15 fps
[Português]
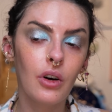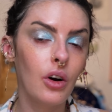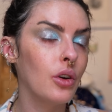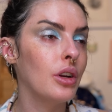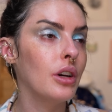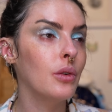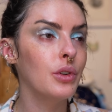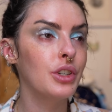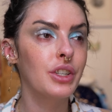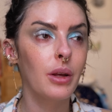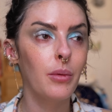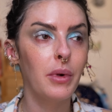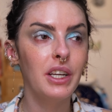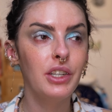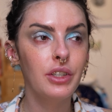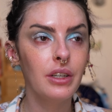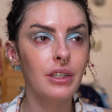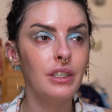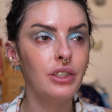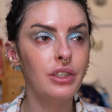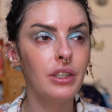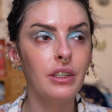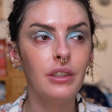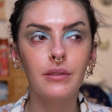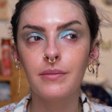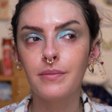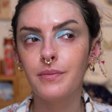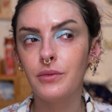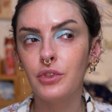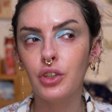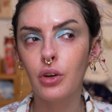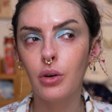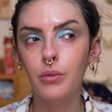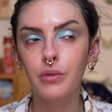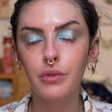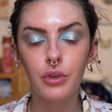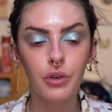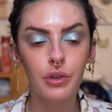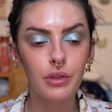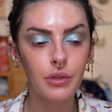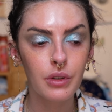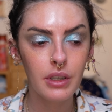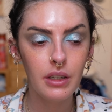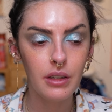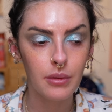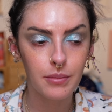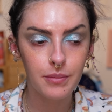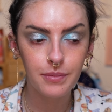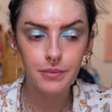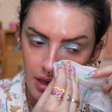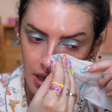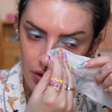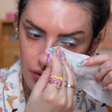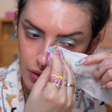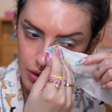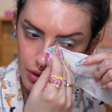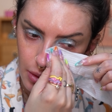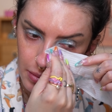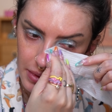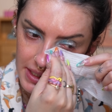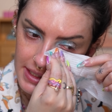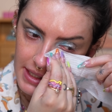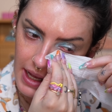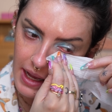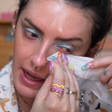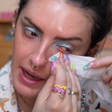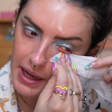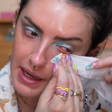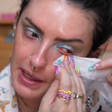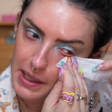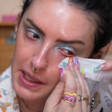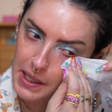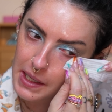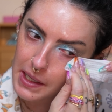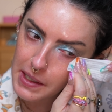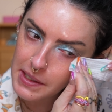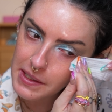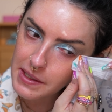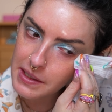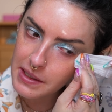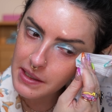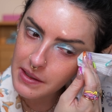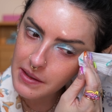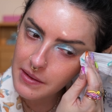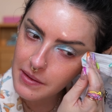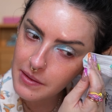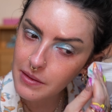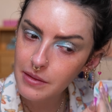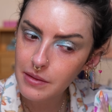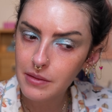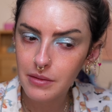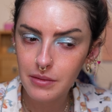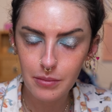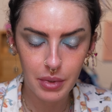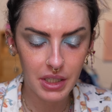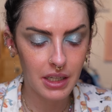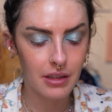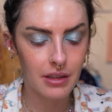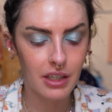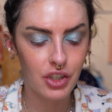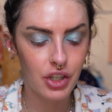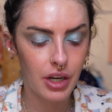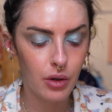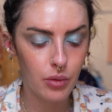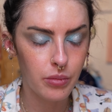Olha, eu gostei bastante, hein, de como ficou isso aqui. Eu vou só passar aqui assim pra tentar tirar o